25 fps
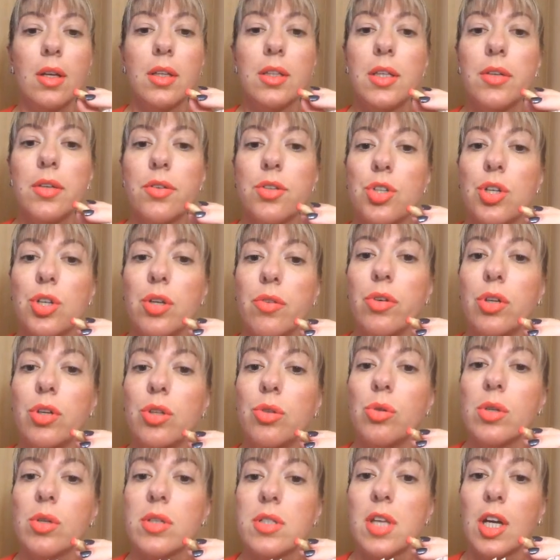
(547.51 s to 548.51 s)
Девочки,
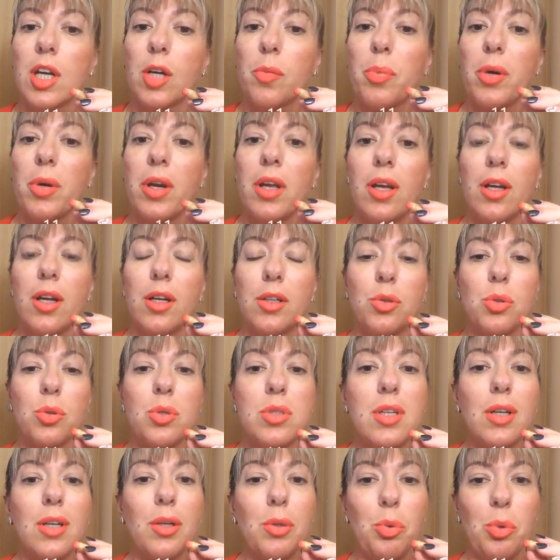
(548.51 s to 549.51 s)
вернулась к проекту
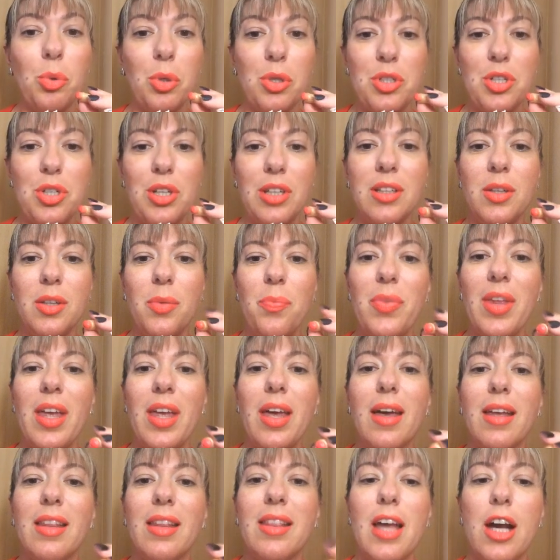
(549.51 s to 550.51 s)
«Закончить».
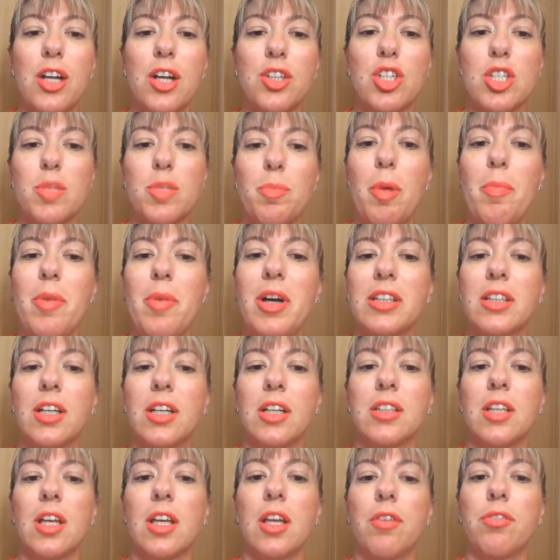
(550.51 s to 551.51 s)
Также с
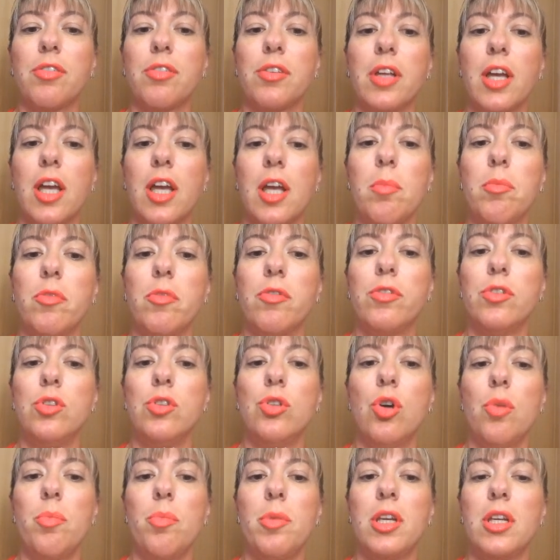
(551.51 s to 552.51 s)
помадкой Terry Flame в
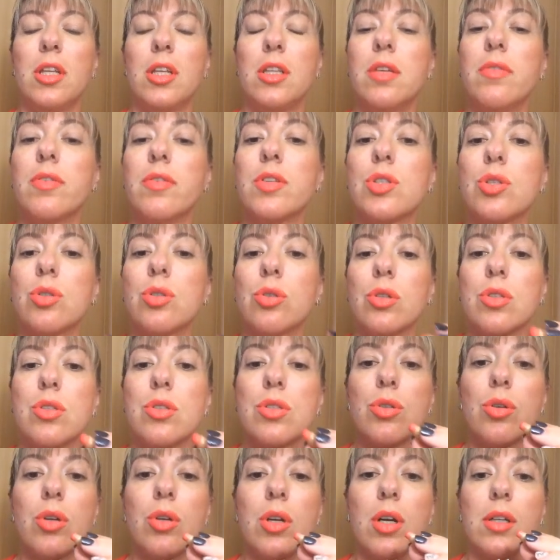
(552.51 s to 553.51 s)
номере
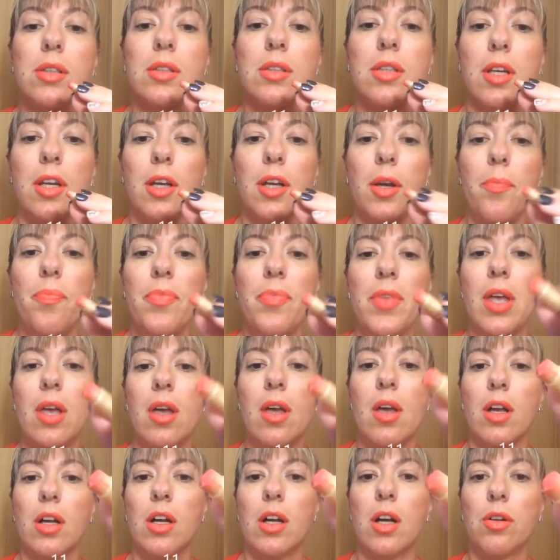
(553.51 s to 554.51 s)
943.
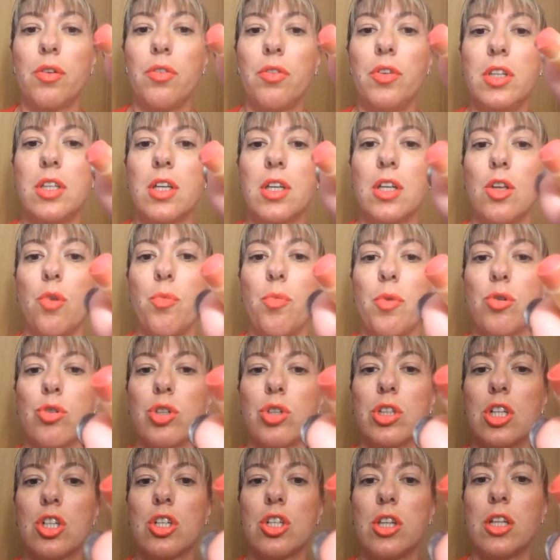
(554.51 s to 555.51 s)
Как вы видите, она у меня
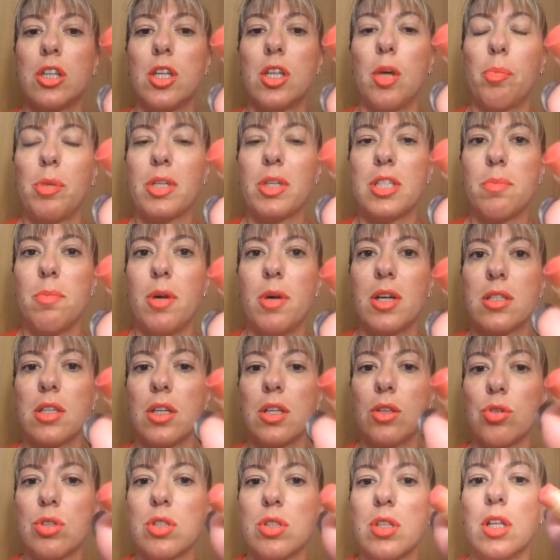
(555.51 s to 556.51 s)
уже дошла до
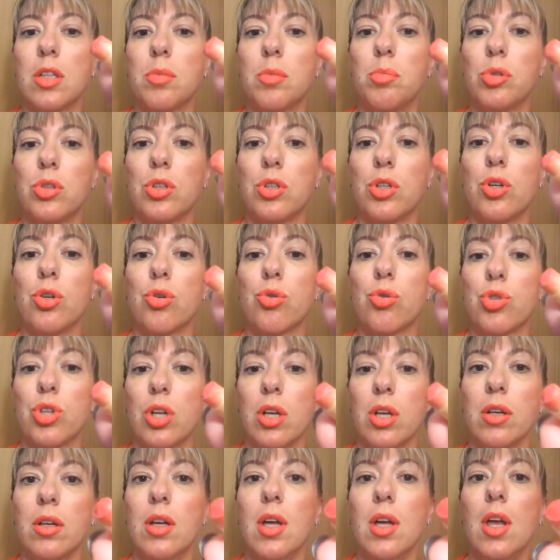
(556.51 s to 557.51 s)
пластмасски, то есть надо будет ее
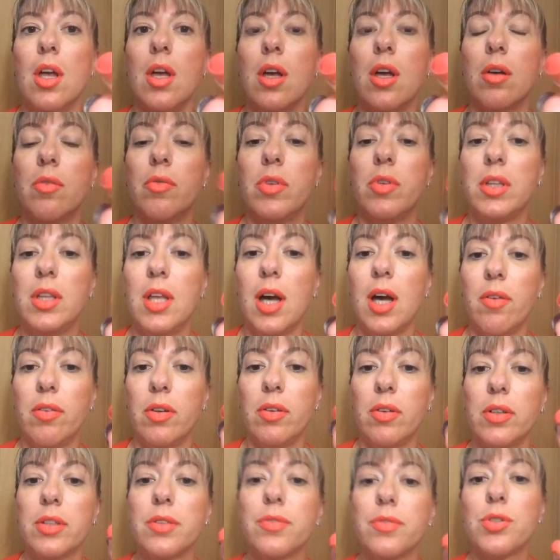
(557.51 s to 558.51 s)
уже
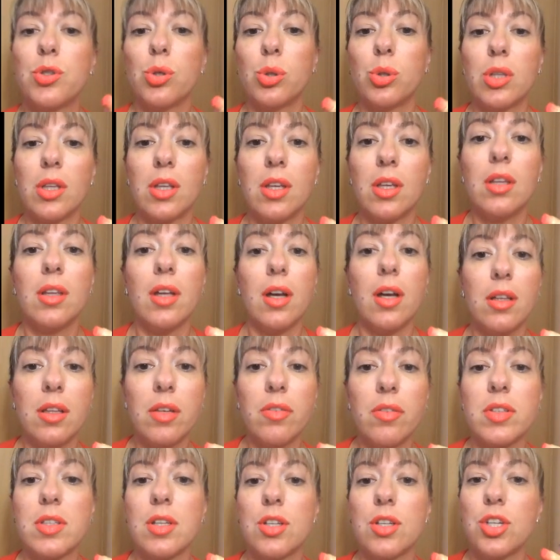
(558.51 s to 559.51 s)
выдавливать. Все-таки
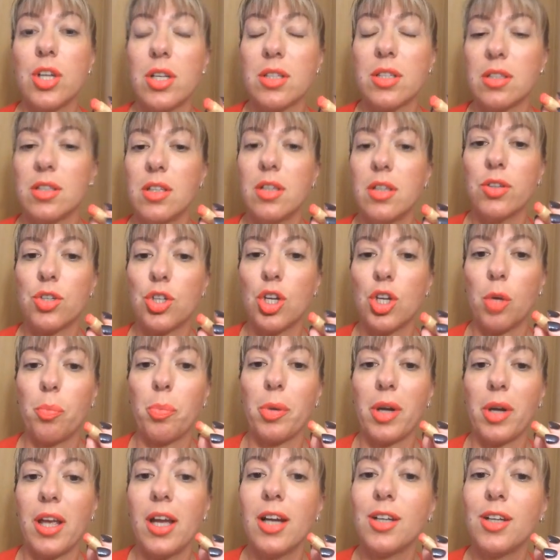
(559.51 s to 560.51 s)
надо возвращаться, девочки, к
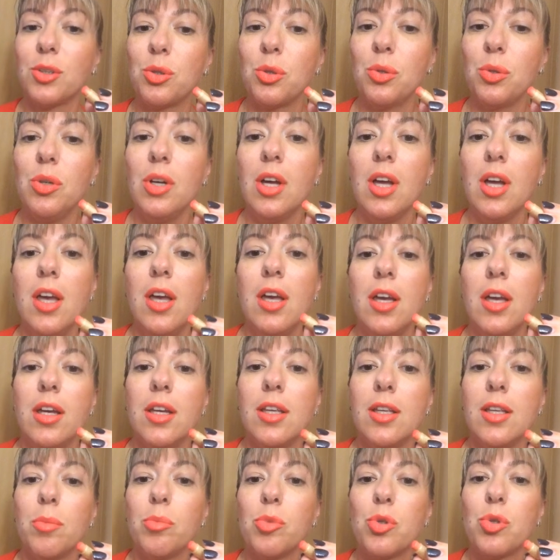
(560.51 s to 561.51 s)
проекту
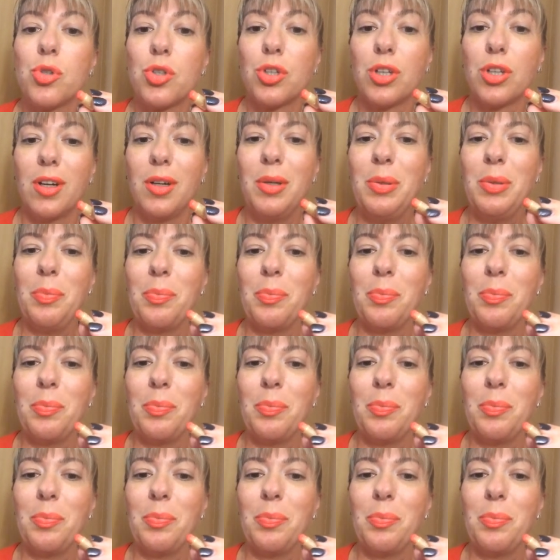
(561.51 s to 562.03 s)
и немножко